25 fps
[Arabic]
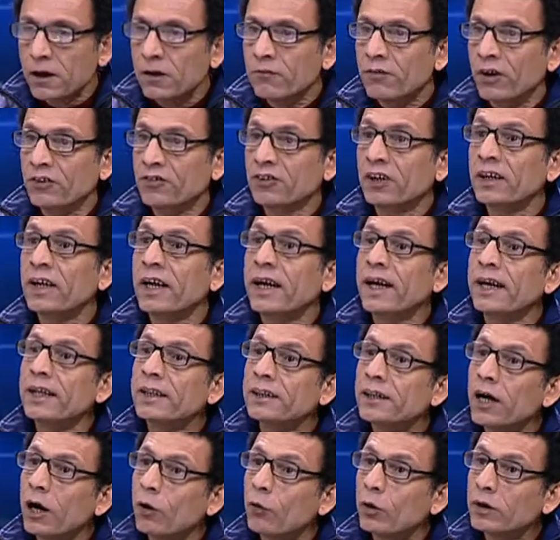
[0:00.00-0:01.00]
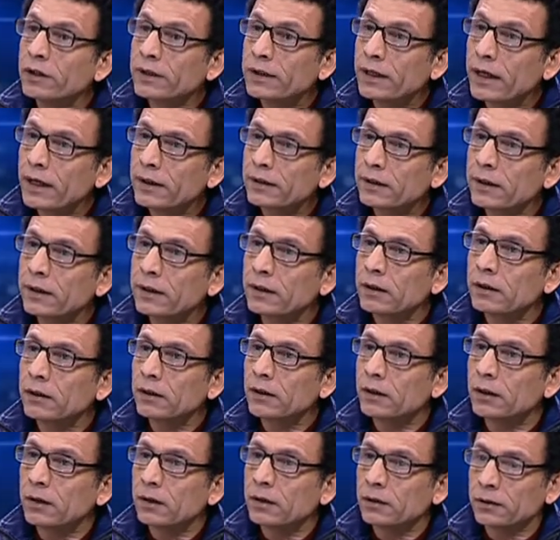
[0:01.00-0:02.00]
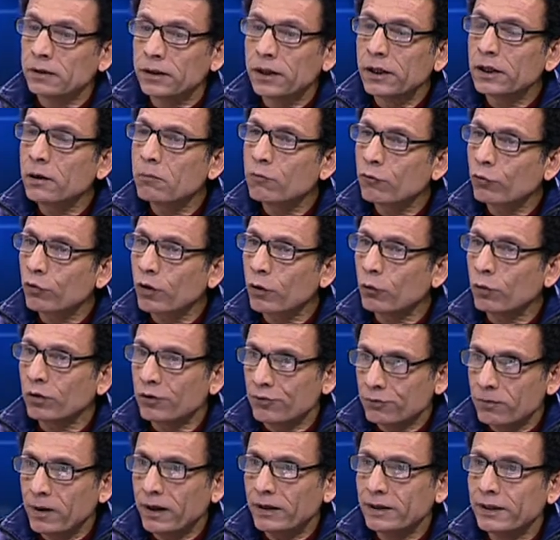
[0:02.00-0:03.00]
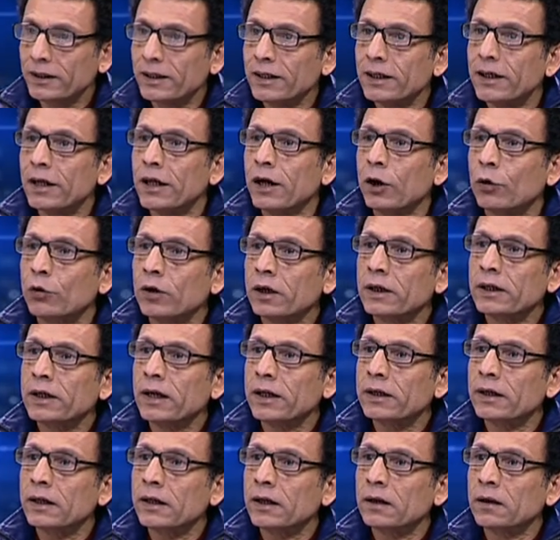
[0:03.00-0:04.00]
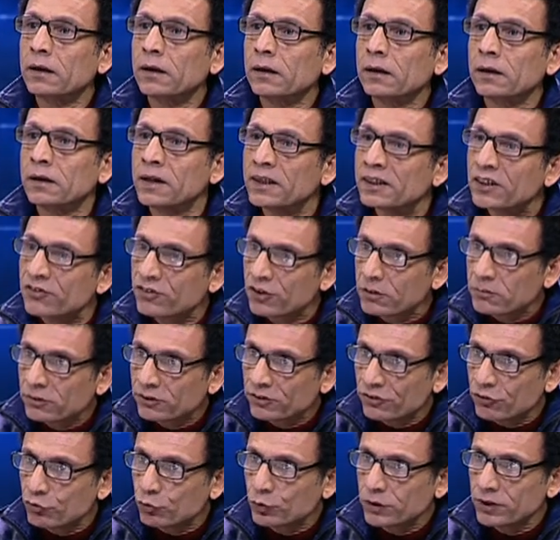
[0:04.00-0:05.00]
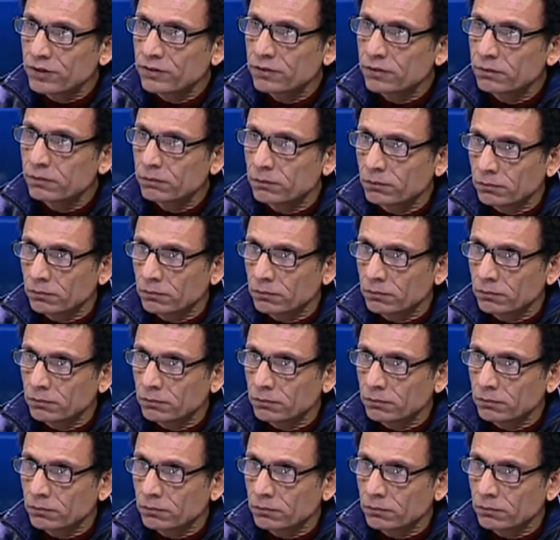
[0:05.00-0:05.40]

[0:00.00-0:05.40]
فعشان كده كانت دعوه لينا احنا ان احنا المفروض اول اسمح لي اقول لك ان احنا نادي سينما جيزويت